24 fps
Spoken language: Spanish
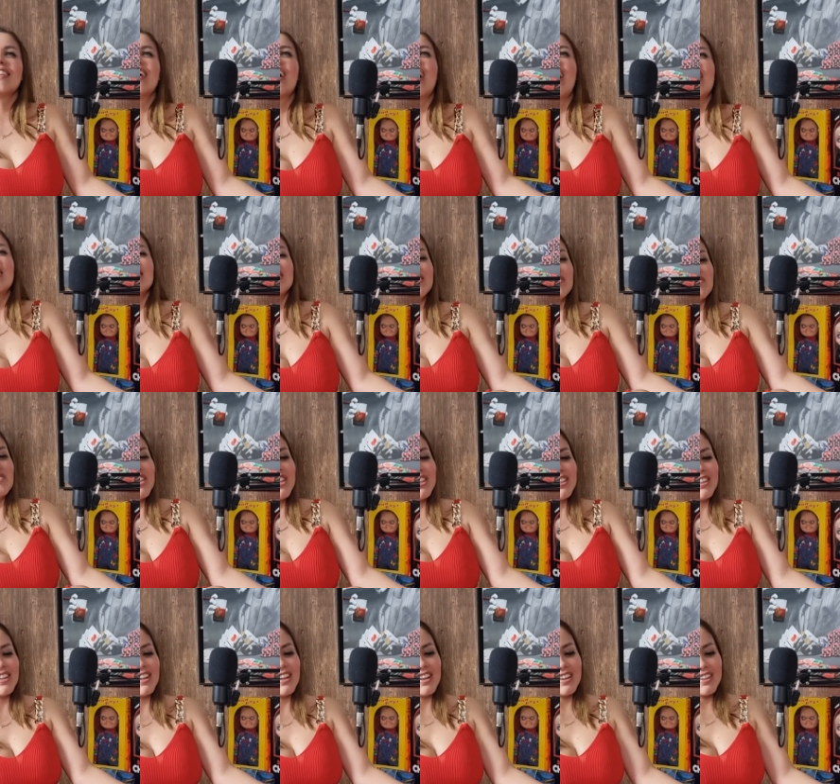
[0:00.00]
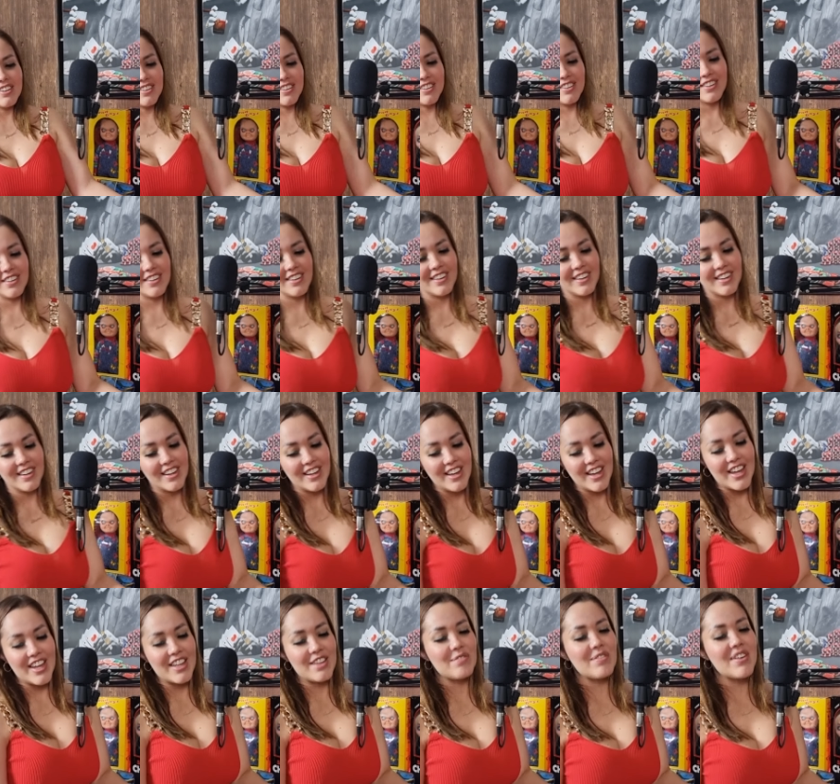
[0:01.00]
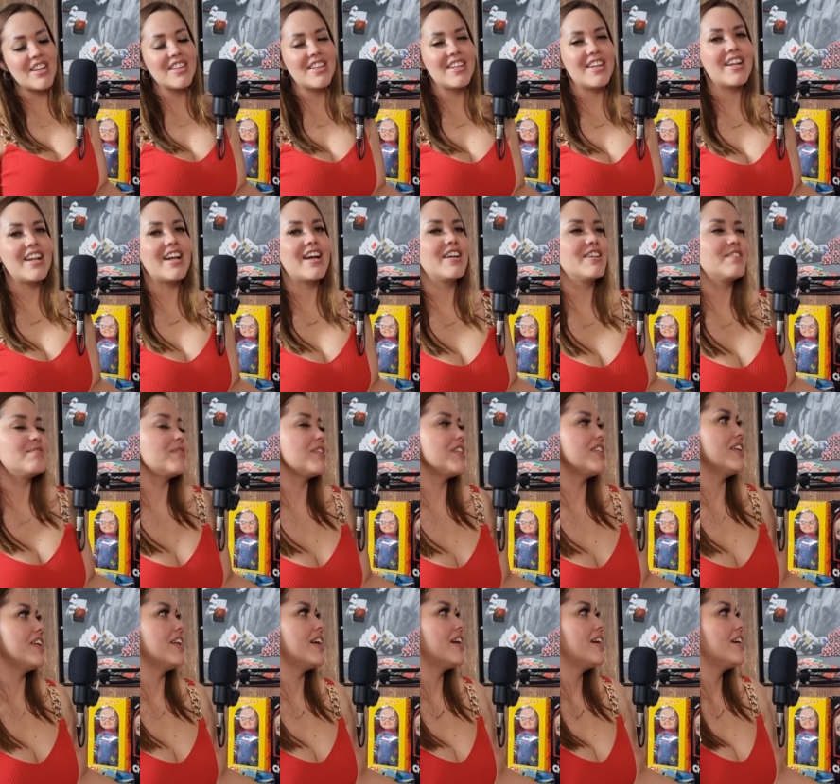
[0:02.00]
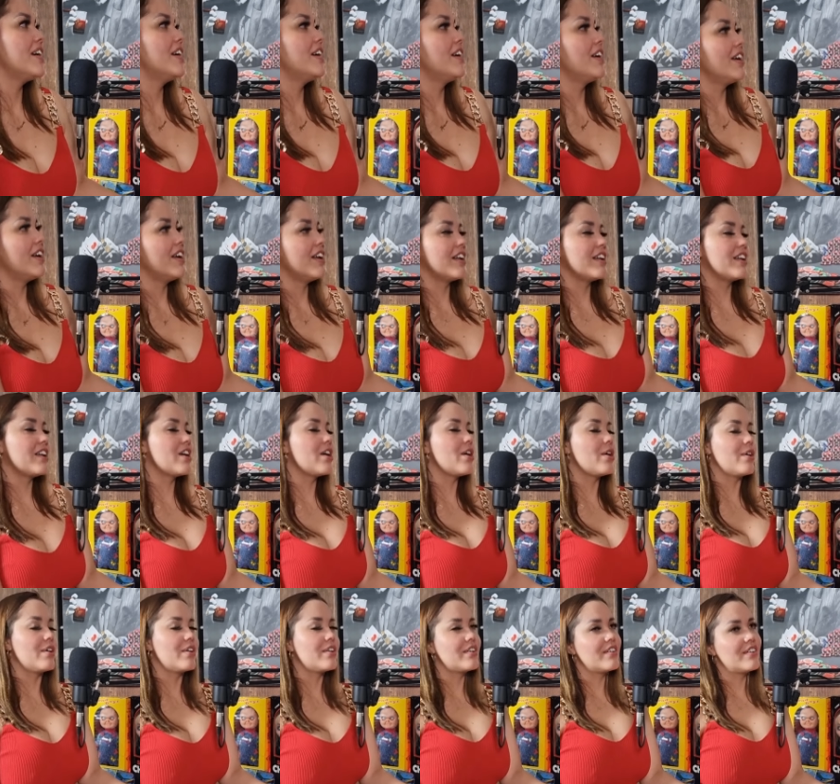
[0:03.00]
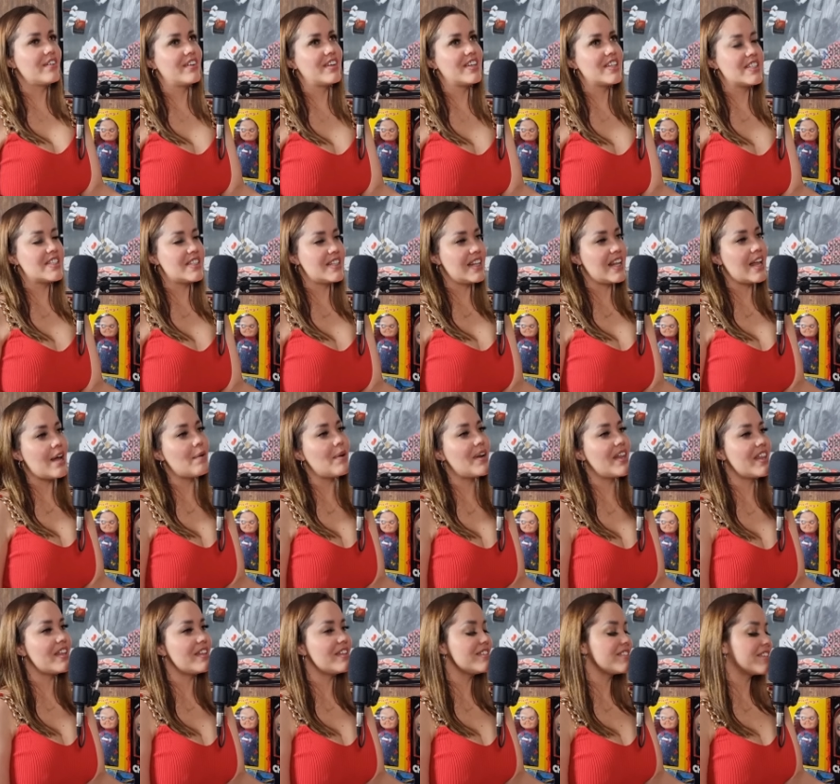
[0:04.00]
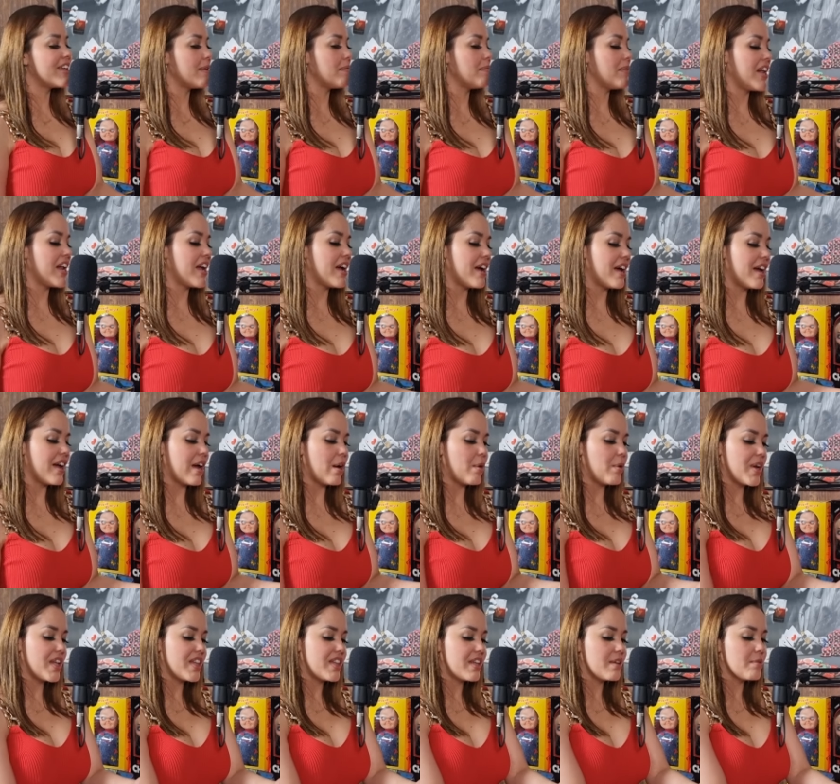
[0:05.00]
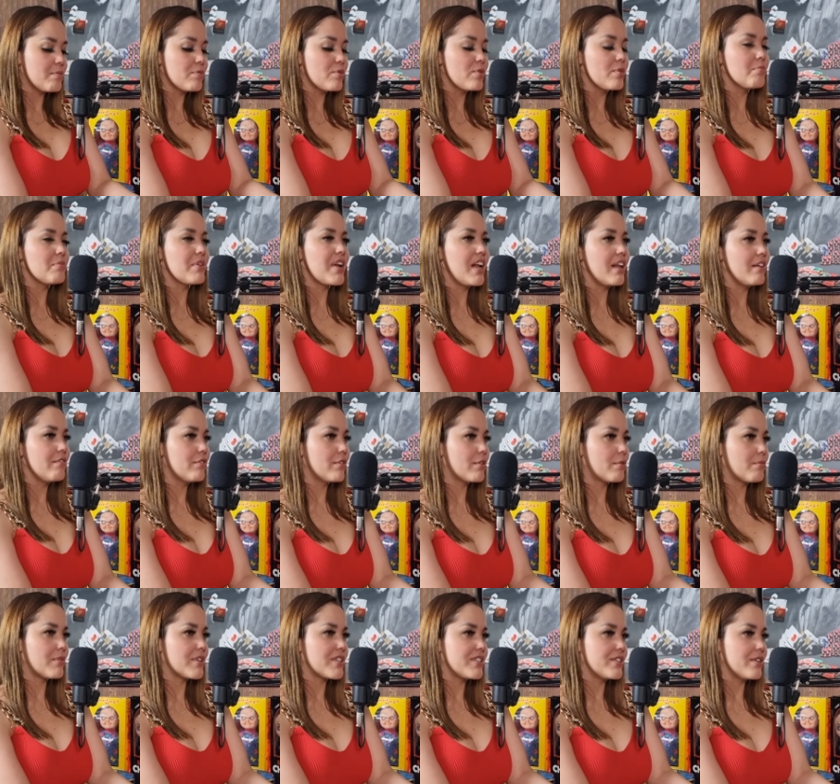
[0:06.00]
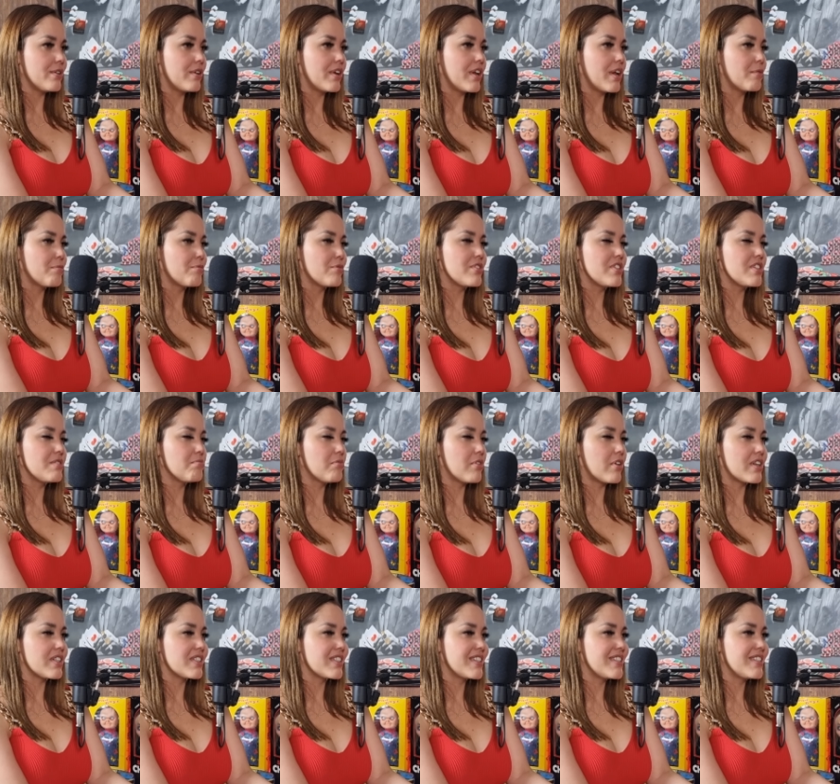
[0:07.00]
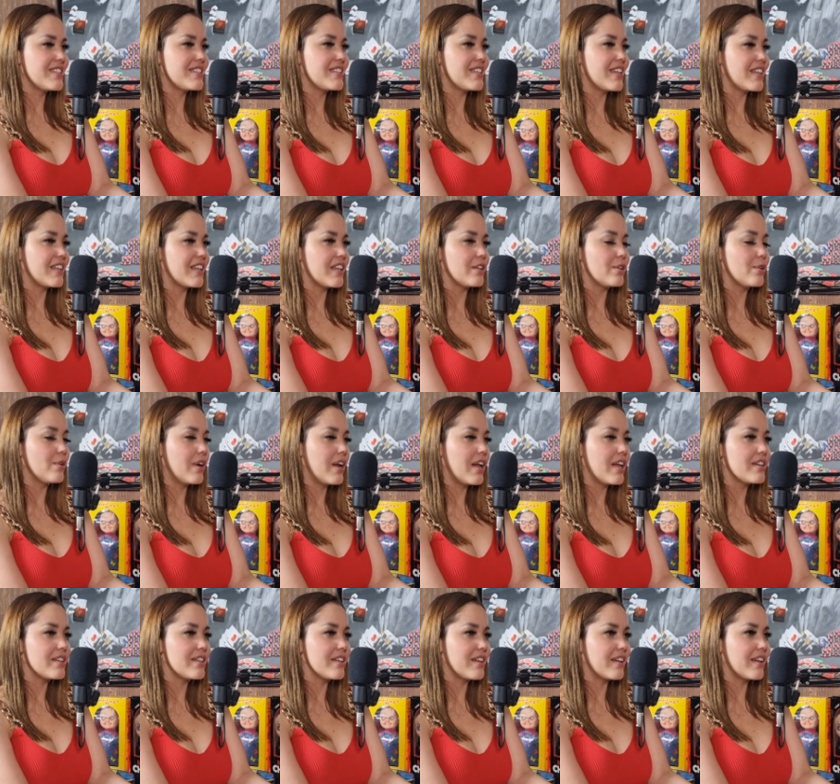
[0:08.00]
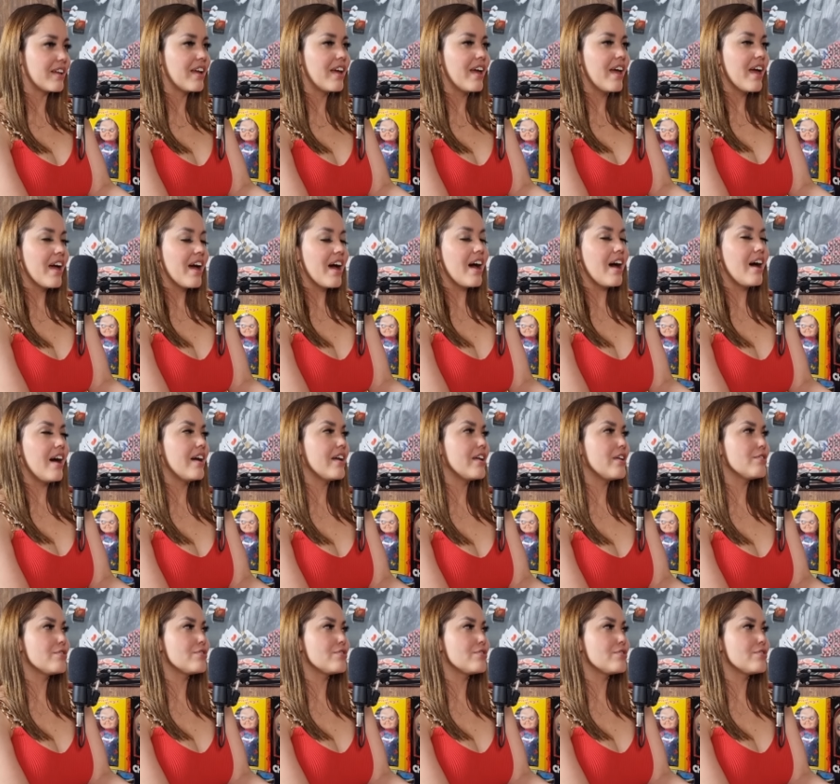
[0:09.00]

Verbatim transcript: No, eso es mentira. ¿No crees? es mentira, es mentira. No. La verdad es que, mira, ahorita hay muy mala información y hay muchas morras que se están dando la de, ay,